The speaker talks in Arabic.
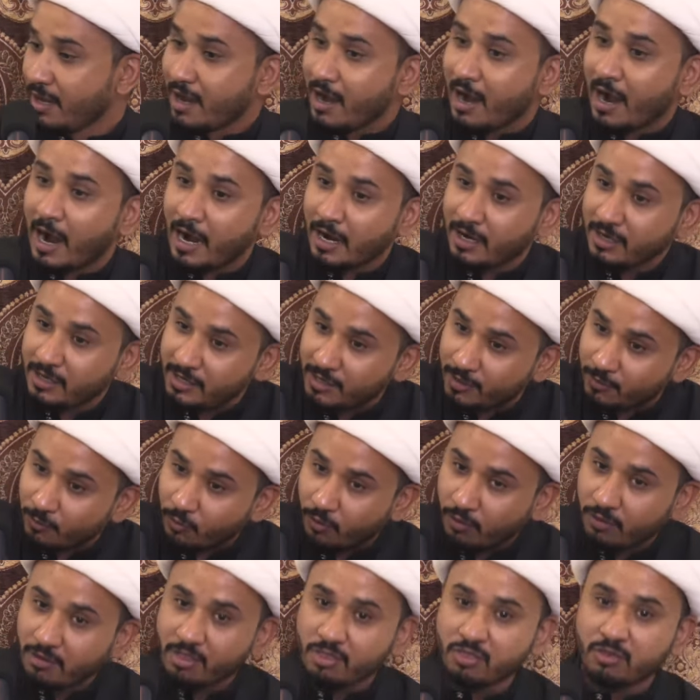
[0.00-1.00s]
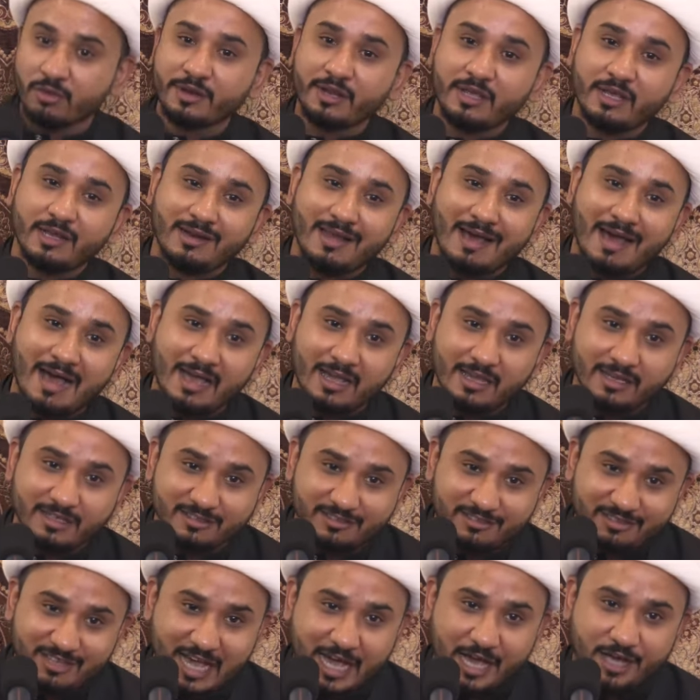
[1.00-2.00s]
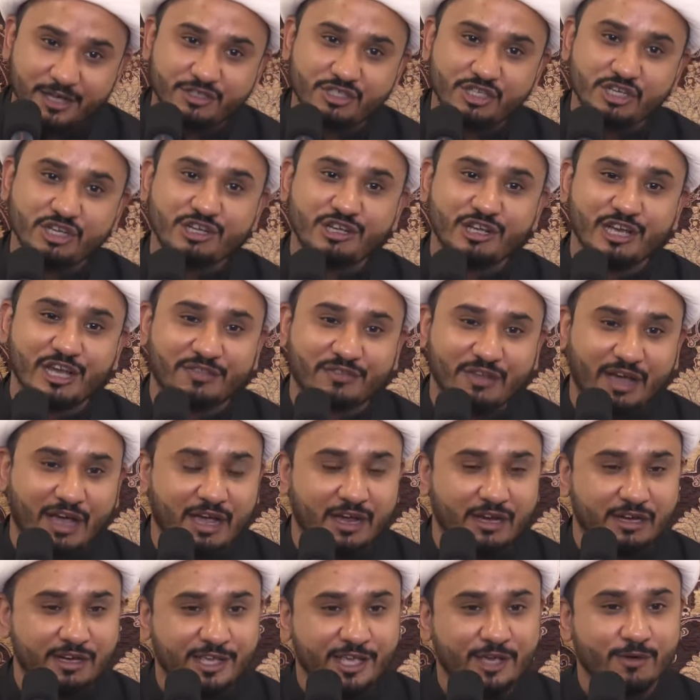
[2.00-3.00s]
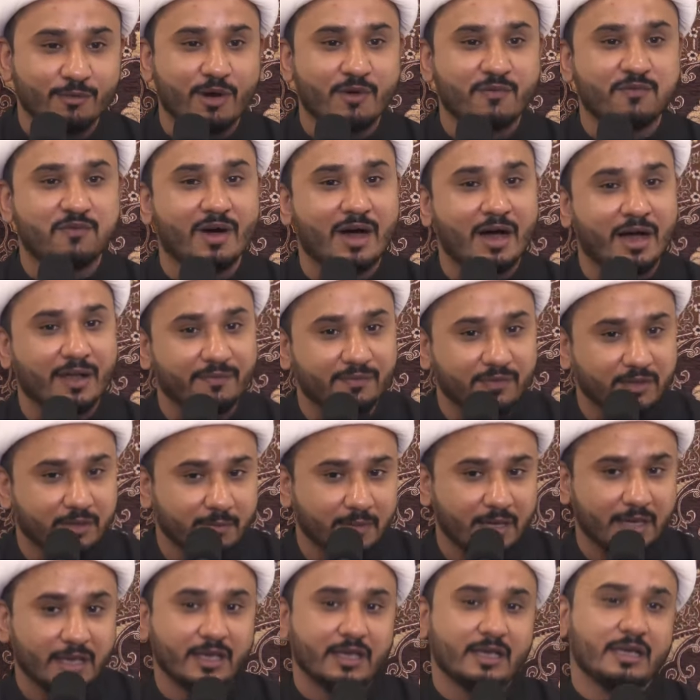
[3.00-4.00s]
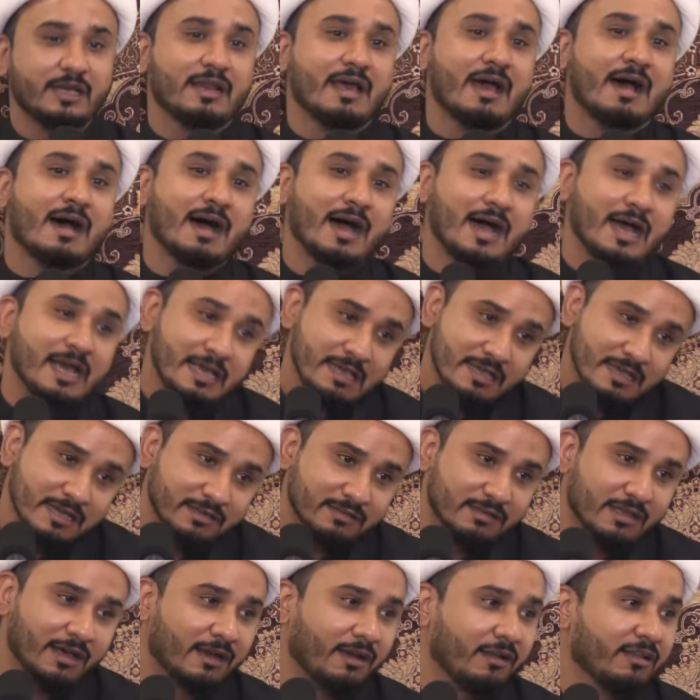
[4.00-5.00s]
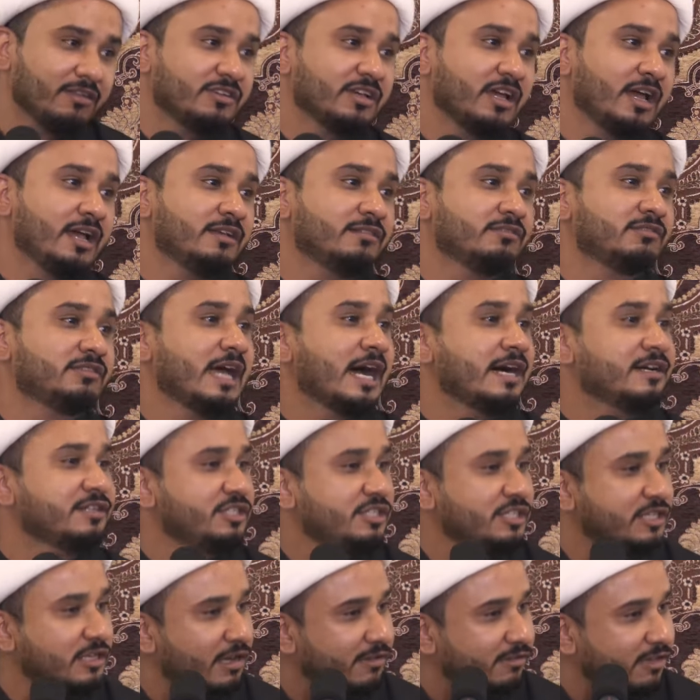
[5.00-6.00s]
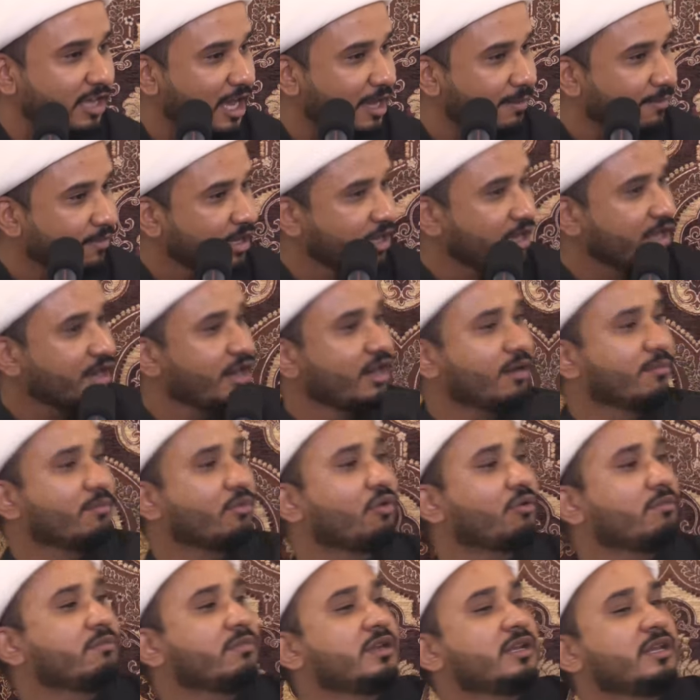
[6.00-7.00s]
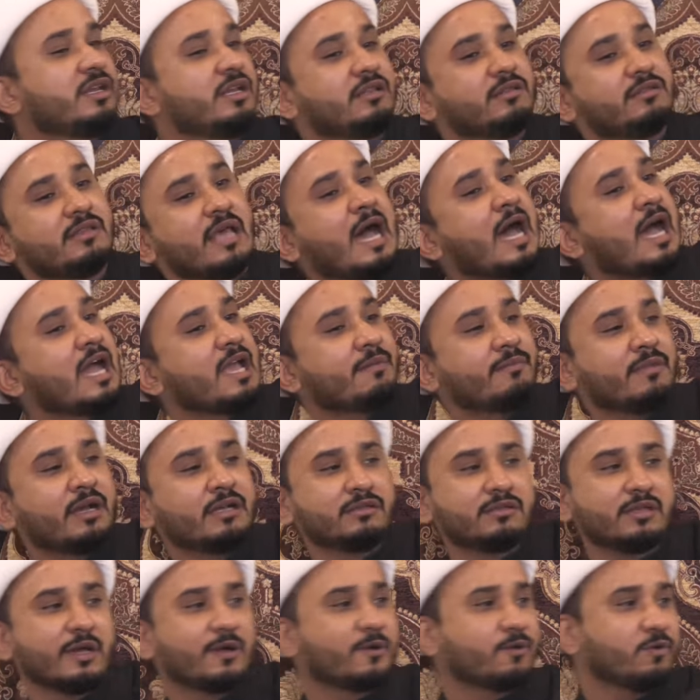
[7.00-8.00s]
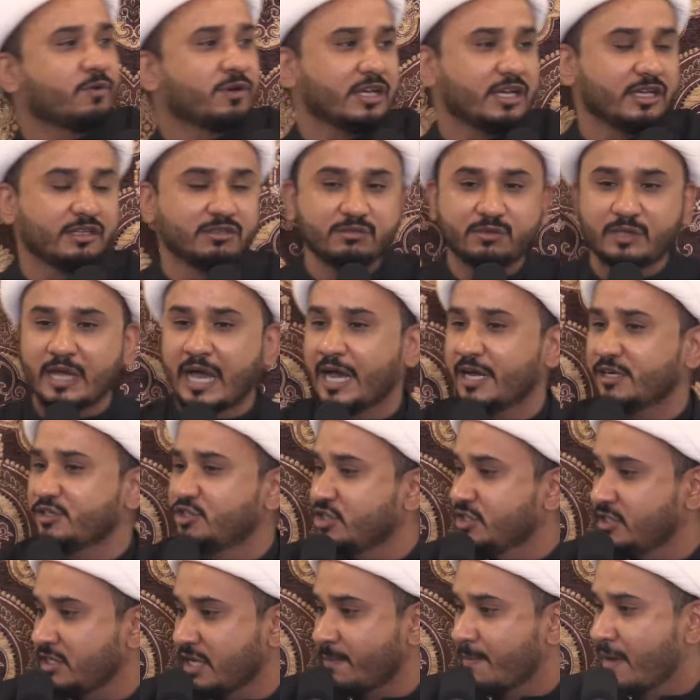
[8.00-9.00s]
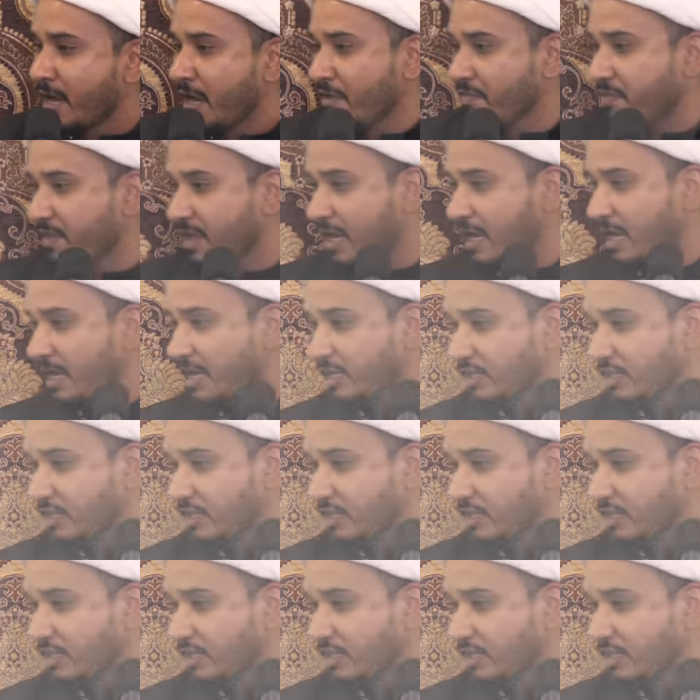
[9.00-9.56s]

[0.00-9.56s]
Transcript: علي وانظر إلى إنتاجية علي وفاطمة إلى أي درجة إنتاجية أمير المؤمنين دائما تكون إنتاجية ماذا